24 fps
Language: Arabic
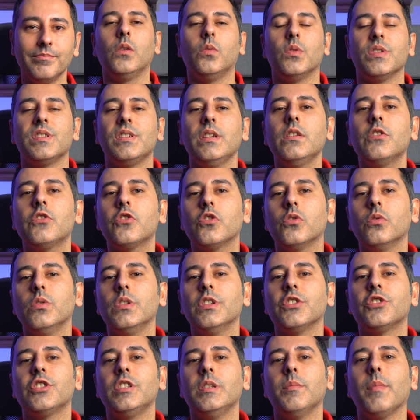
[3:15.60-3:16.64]
وزير الشؤون
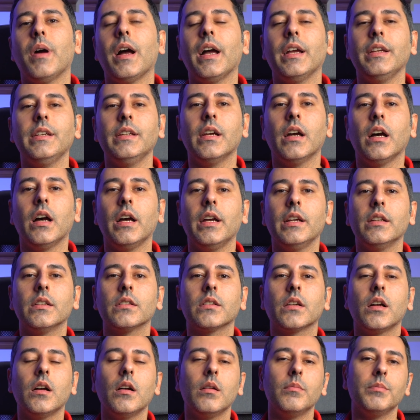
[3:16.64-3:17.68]
الاجتماعية هايل
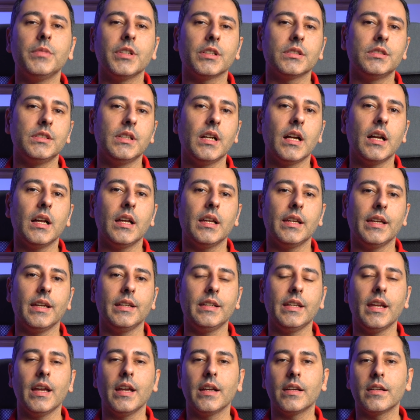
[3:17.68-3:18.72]
قام باقتراح
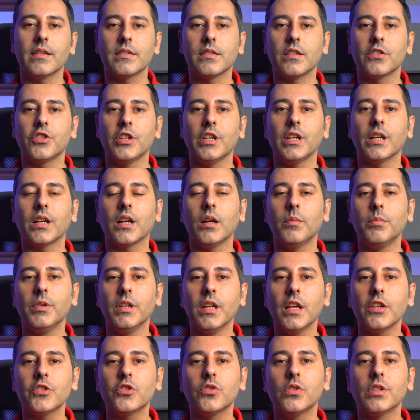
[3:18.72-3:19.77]
يعني هكذا شيء
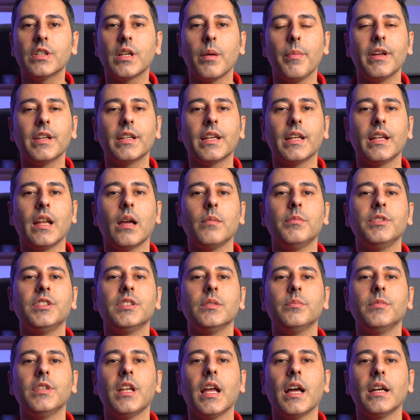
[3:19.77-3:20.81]
قبل أشهر كمان كان عم
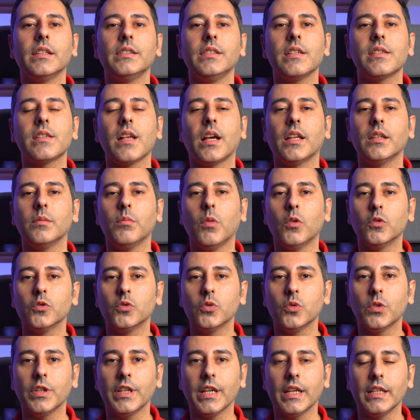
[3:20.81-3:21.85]
يتم الحديث عن
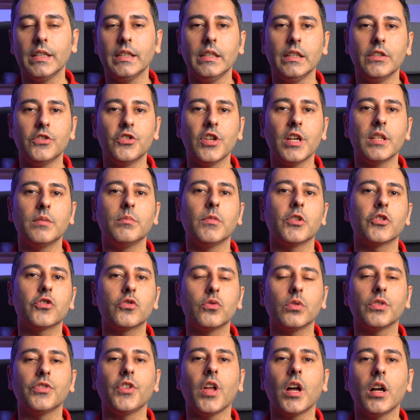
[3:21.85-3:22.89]
الموضوع يعني إيجاد
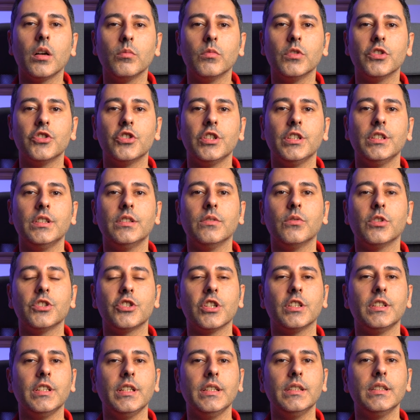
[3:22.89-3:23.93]
مشروع ضخم وجيد
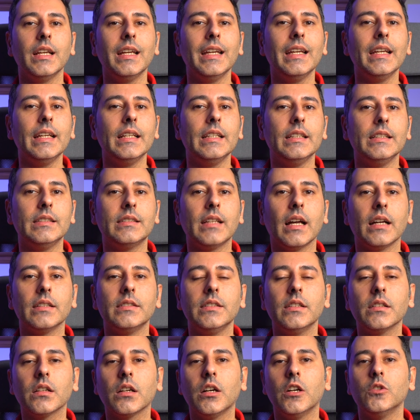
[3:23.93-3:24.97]
وجديد
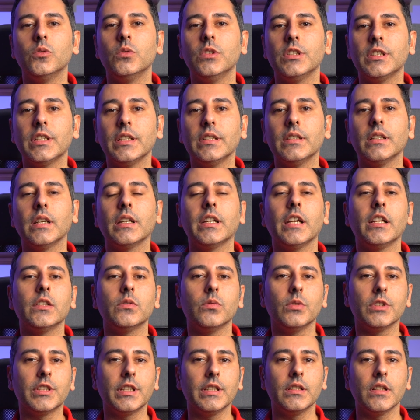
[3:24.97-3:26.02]
لتعديل قانون الكندا جلد
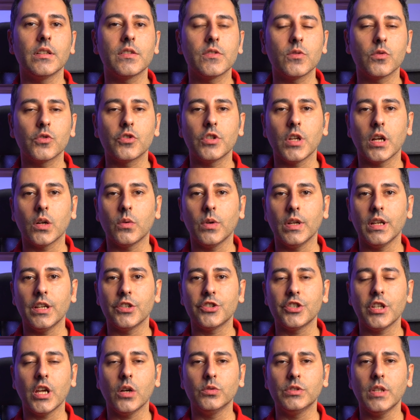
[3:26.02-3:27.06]
والكندا تسوشلاك
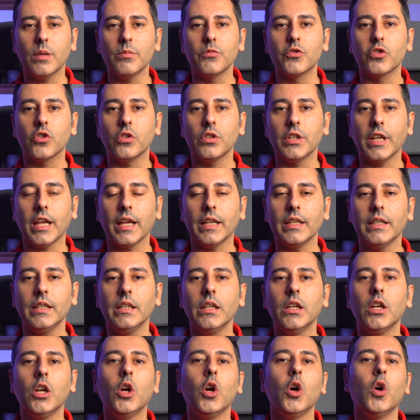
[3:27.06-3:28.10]
وهالأشياء ودمجهم يعني
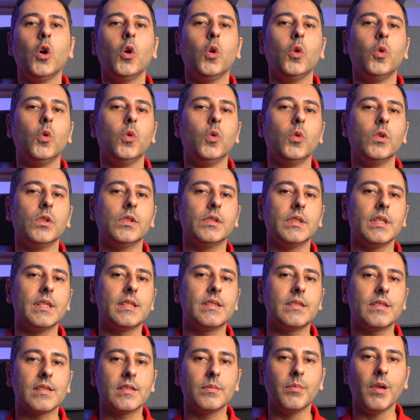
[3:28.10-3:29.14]

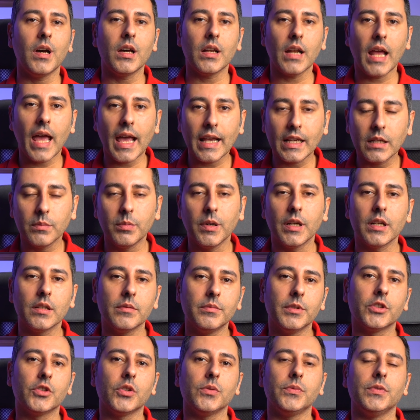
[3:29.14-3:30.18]
واستثمار أكبر
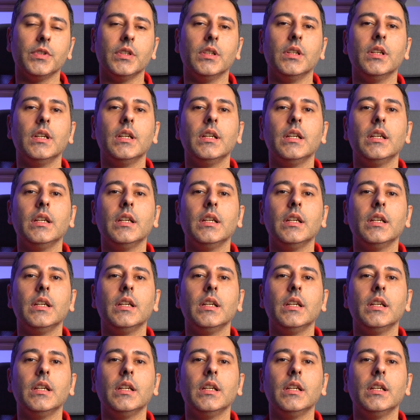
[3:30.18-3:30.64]
بالطفل